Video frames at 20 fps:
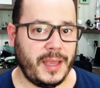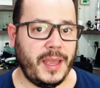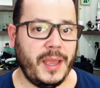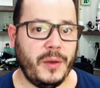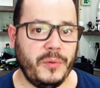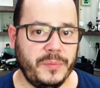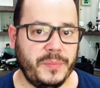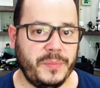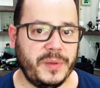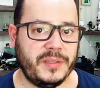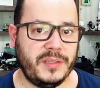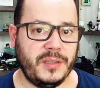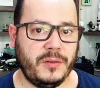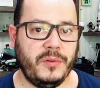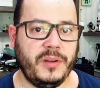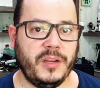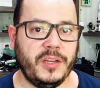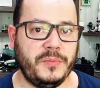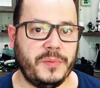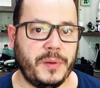é um empecilho
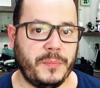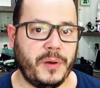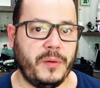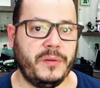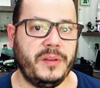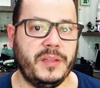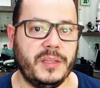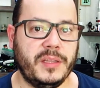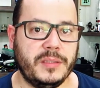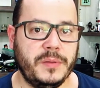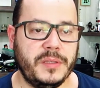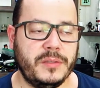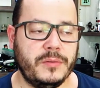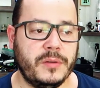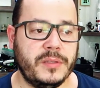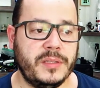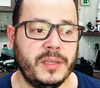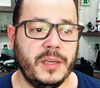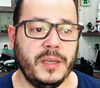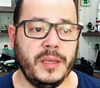grande para a maioria das
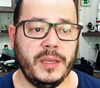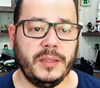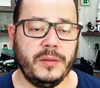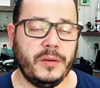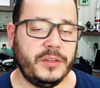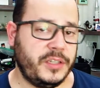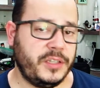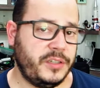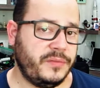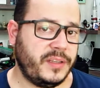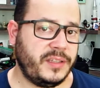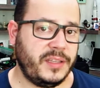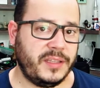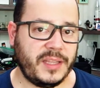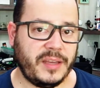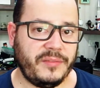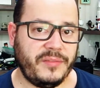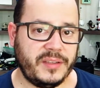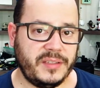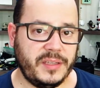pessoas, então a gente vai
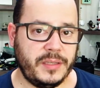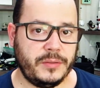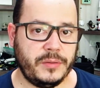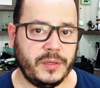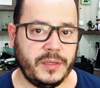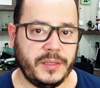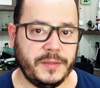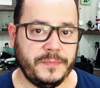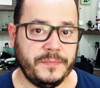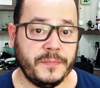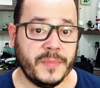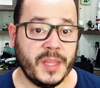tentar fazer isso aí.